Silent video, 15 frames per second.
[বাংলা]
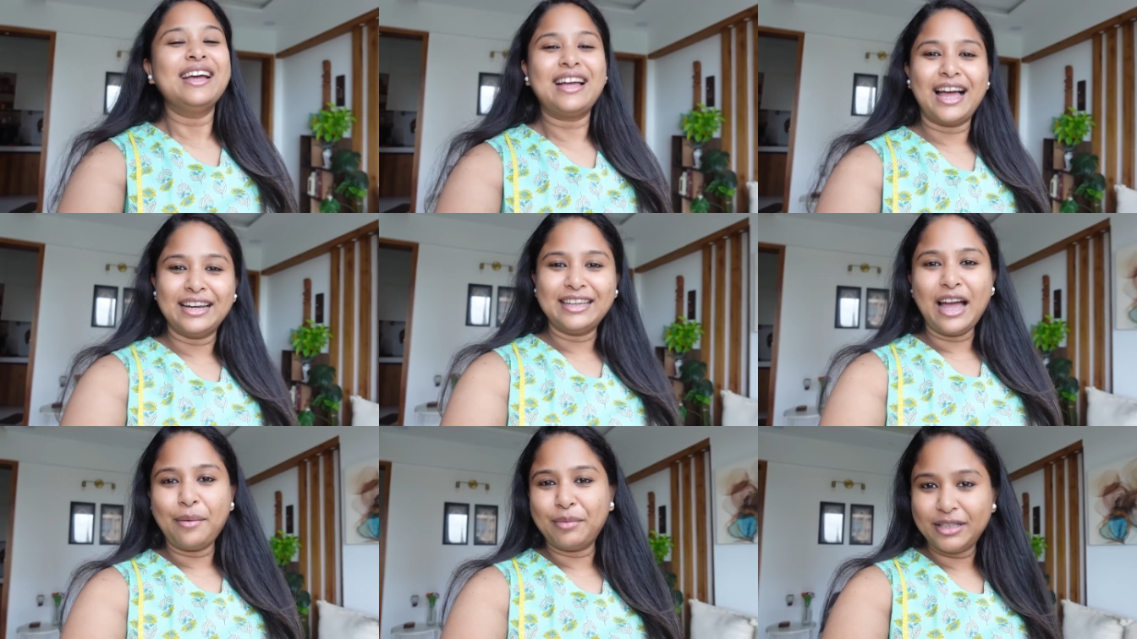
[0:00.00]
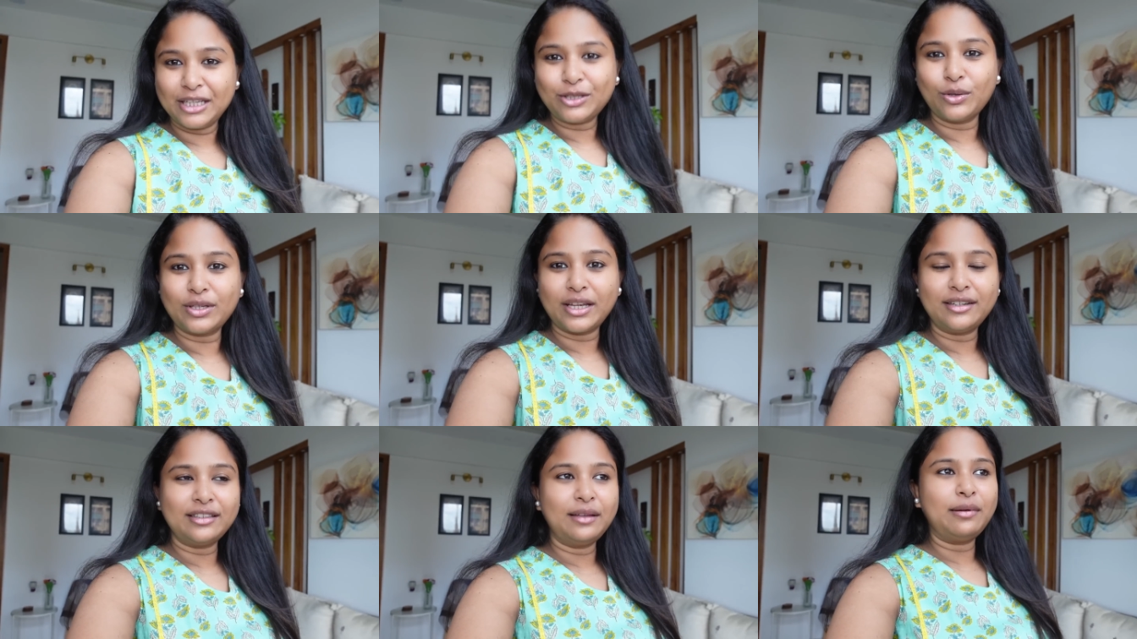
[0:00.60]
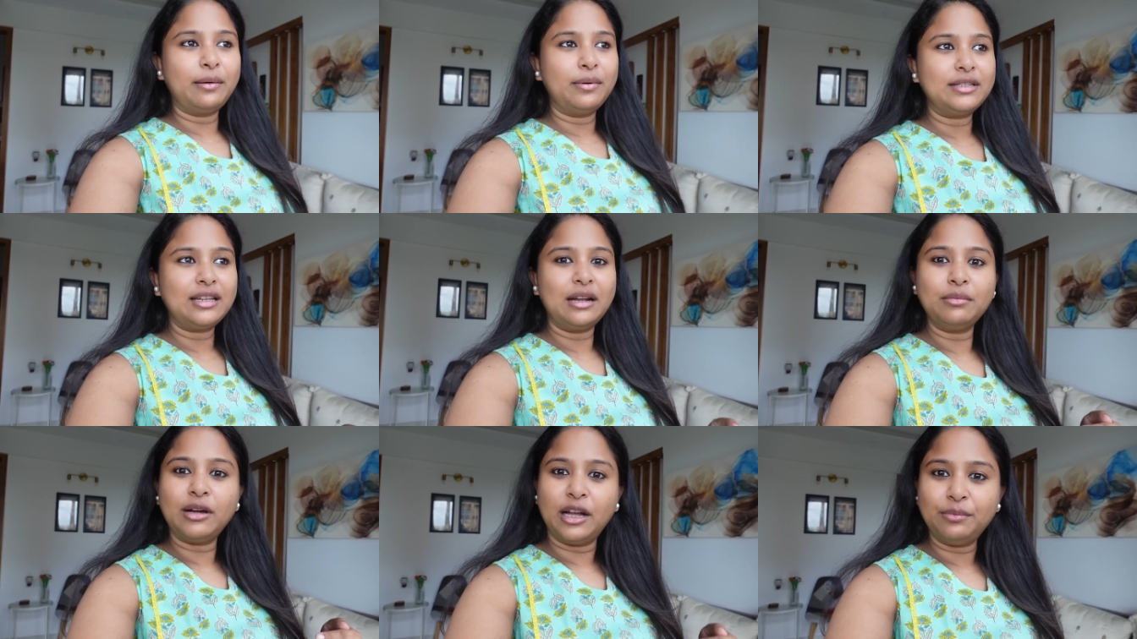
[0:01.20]
কালকে আমাদের সোসাইটিতে
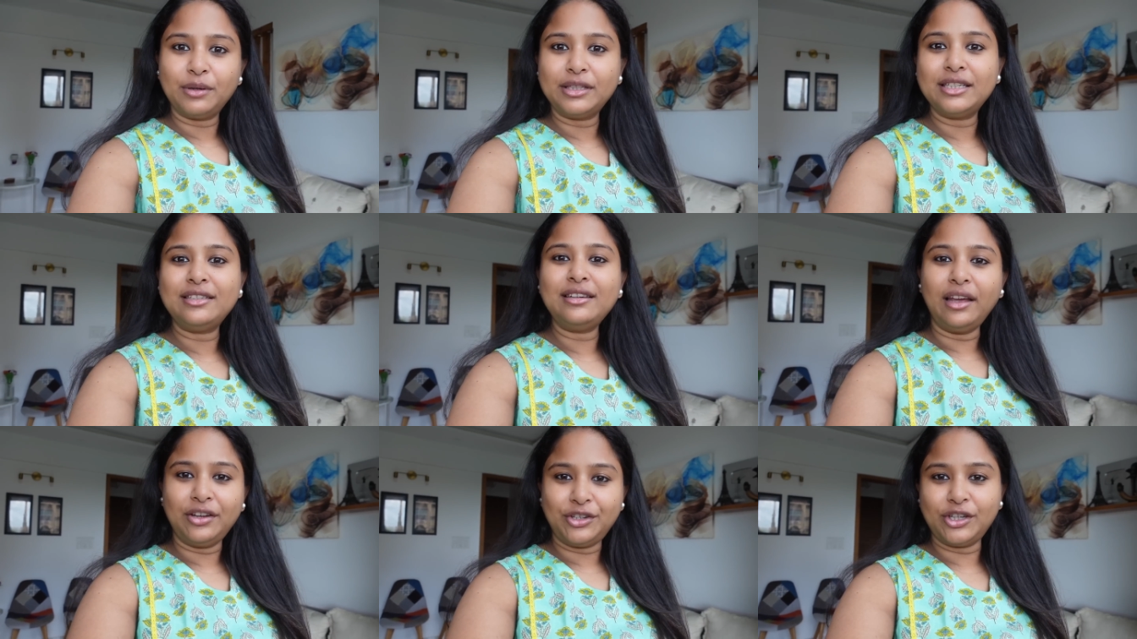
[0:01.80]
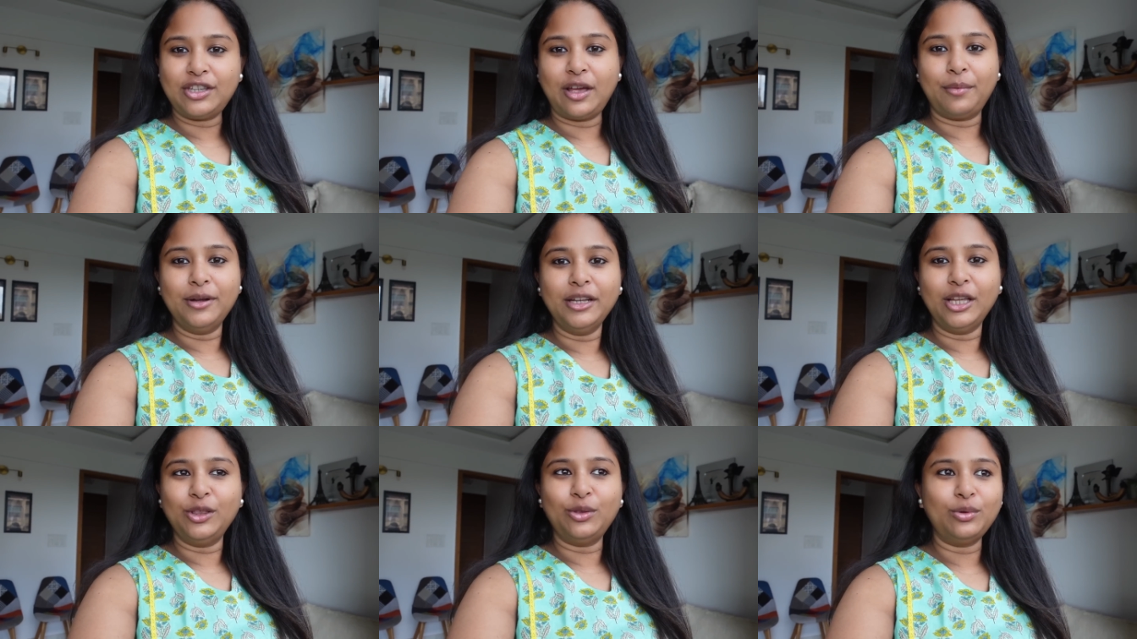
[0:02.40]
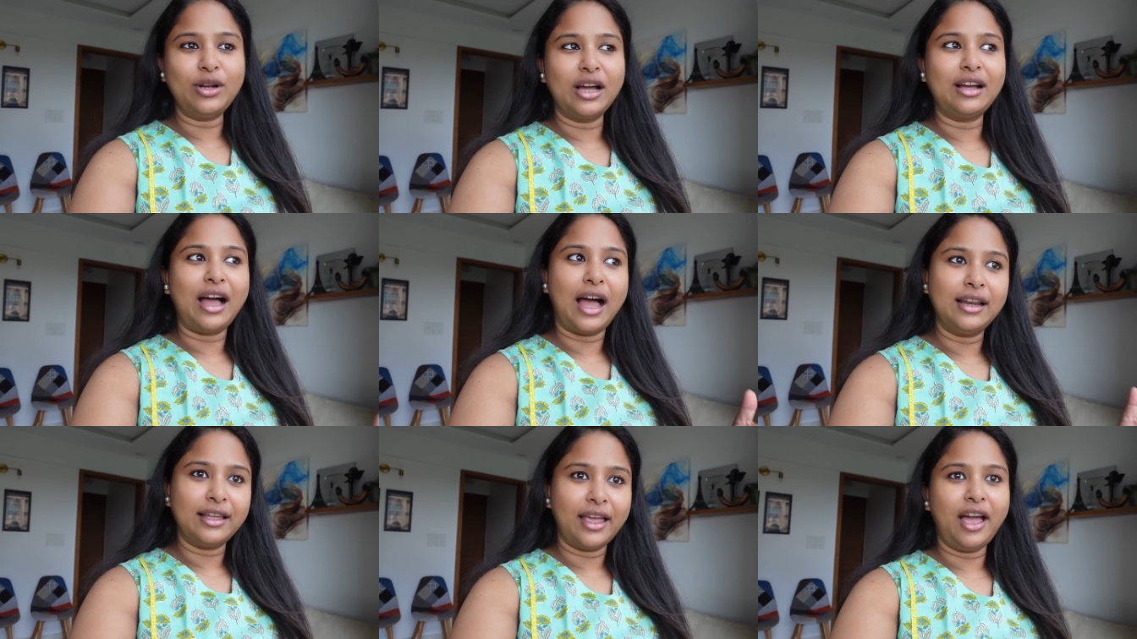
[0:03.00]
ভেবেছিলাম গণপতিজি এসে যাবেন কিন্তু না
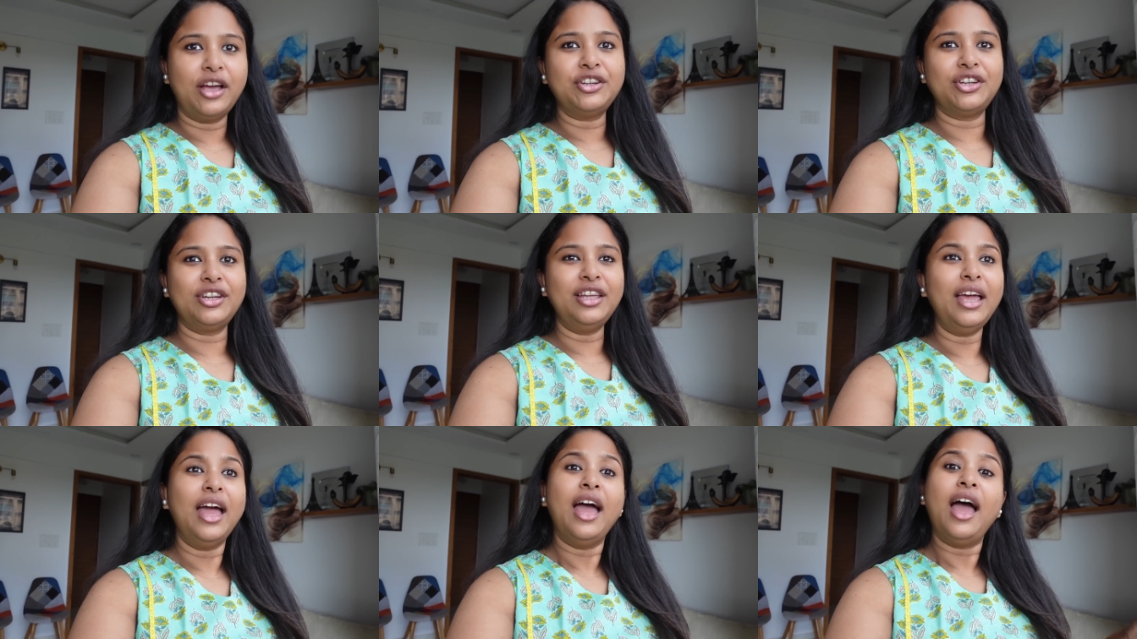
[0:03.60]
কালকে আসেনি